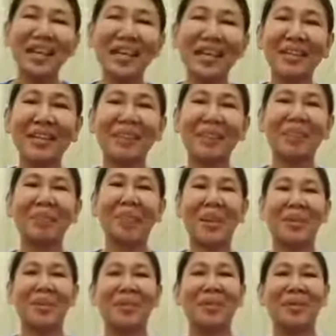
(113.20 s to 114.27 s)
ngayon,
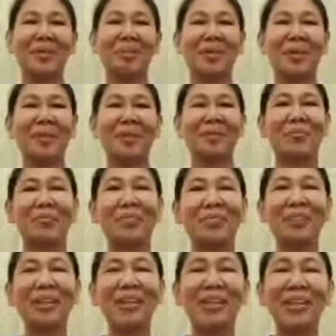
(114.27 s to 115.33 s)
malapit na po akong
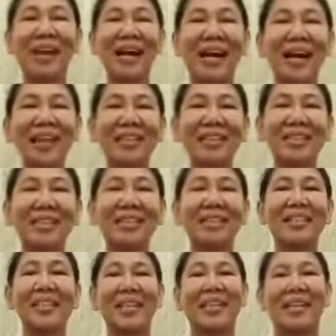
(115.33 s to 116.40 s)
ma-monetize
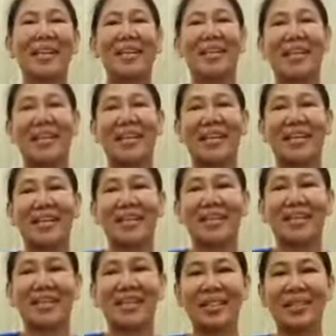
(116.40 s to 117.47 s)
uh,
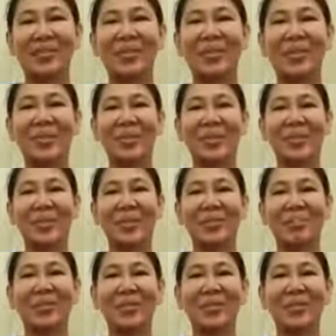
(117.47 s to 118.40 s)
sa tulong ni Kuya